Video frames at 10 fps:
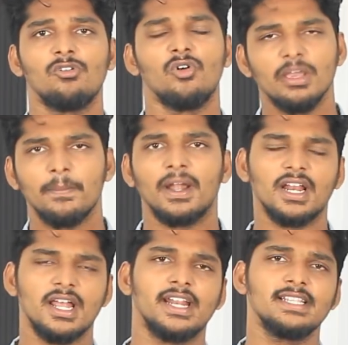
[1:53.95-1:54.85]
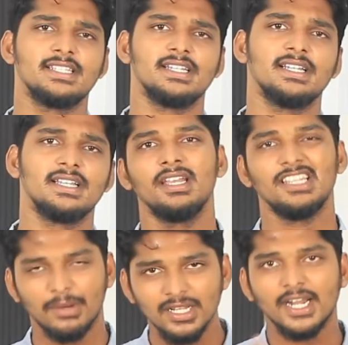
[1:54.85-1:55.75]
ஓங்கி பலர்னு அரைஞ்சு
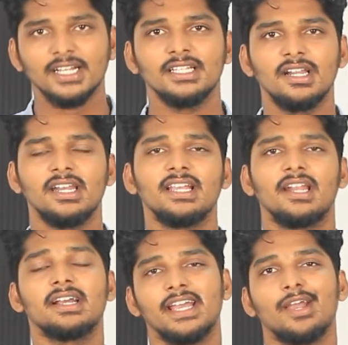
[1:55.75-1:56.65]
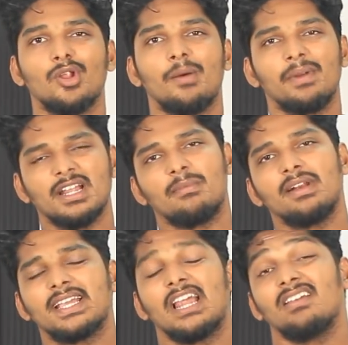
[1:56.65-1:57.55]
இந்த மாதிரி நடக்குதுல நீங்கள் தான் கேட்கணும் அப்படின்னு
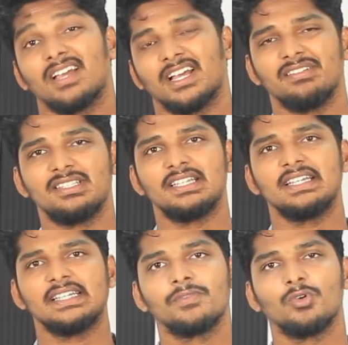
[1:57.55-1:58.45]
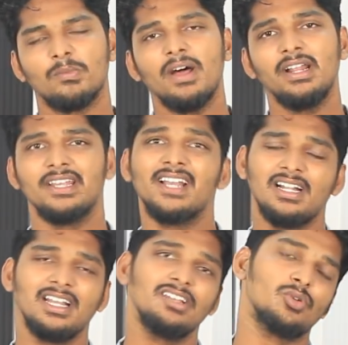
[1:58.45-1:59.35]
நம்மளே கேள்வி கேட்க வச்சு ஒரு மாதிரி
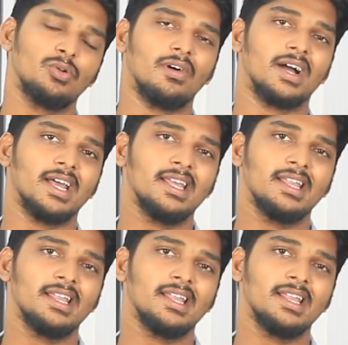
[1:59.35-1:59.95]
ரியாலிட்டியும் சொல்லுவாங்க